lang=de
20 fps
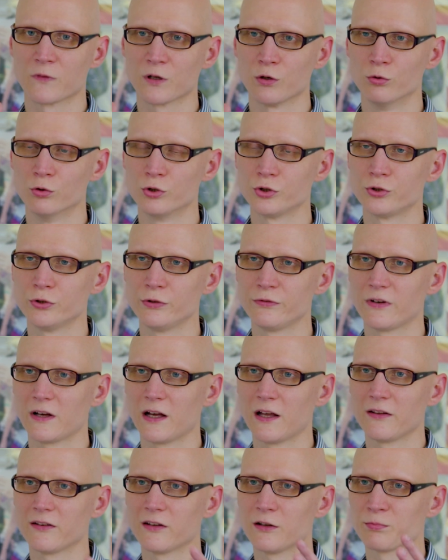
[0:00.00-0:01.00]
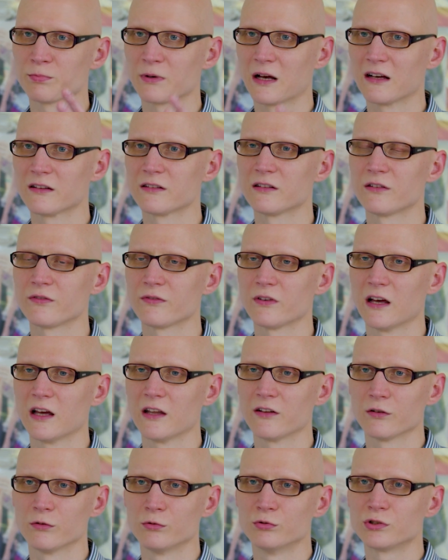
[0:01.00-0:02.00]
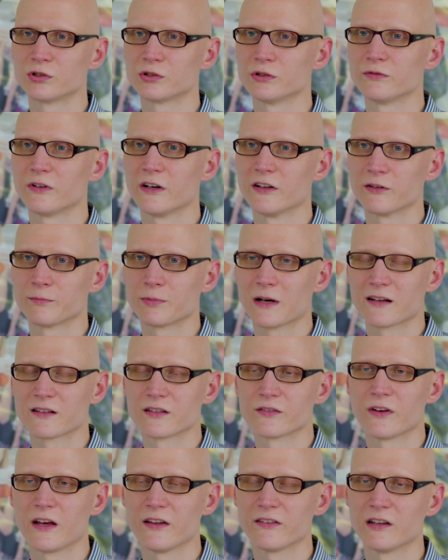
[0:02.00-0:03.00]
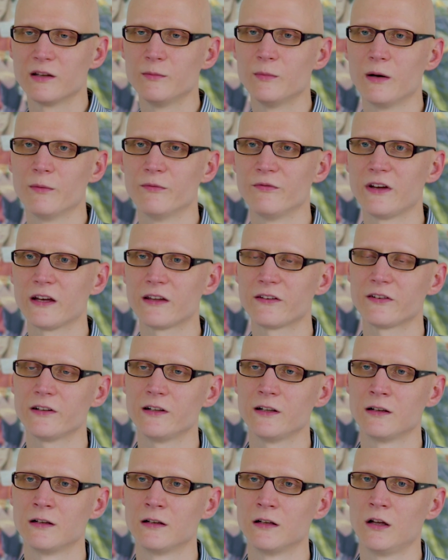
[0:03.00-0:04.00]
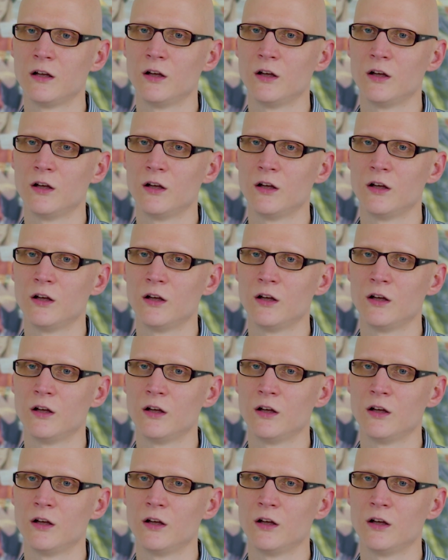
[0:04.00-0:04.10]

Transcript: Hochschulphase, Praxisphase, Hochschulphase, Praxisphase immer im Wechsel,